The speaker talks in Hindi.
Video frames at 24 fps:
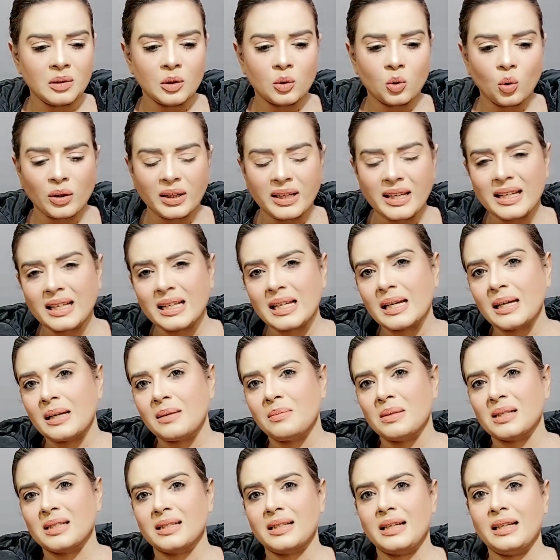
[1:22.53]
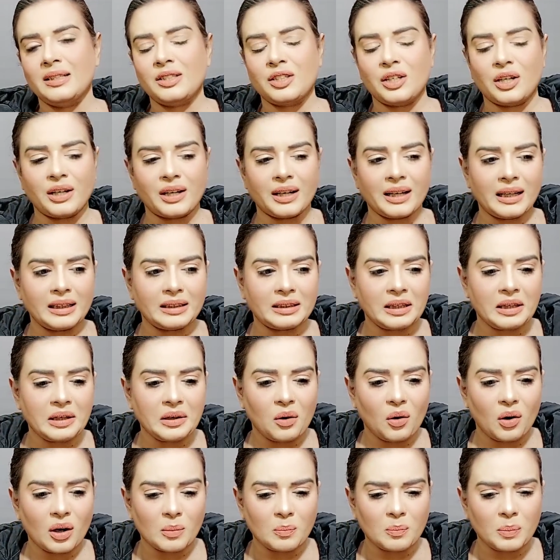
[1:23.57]
रोटी के मसले चल रहे थे
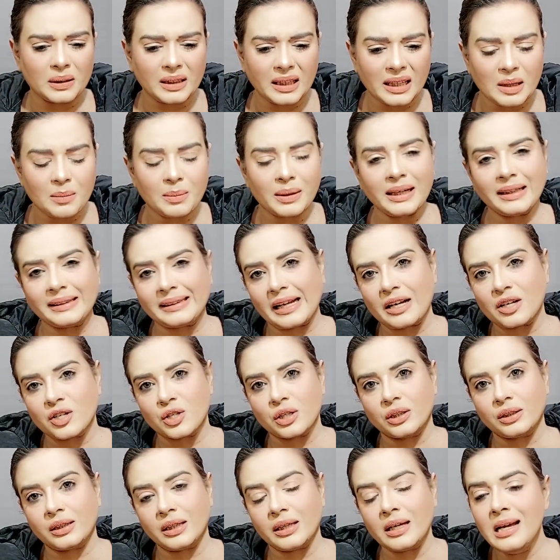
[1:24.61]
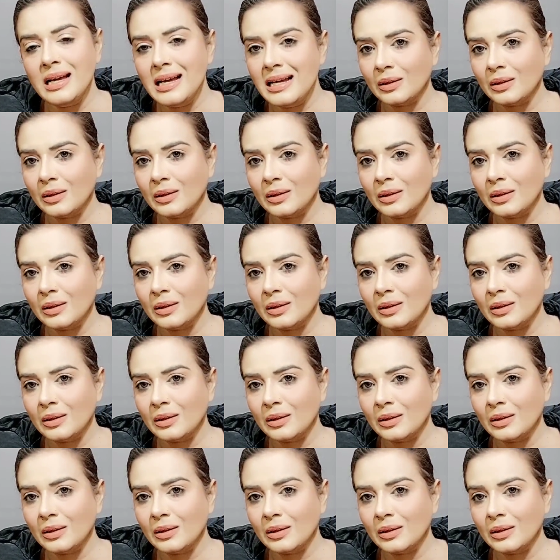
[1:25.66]
और पता नहीं बड़ी टेंशन थी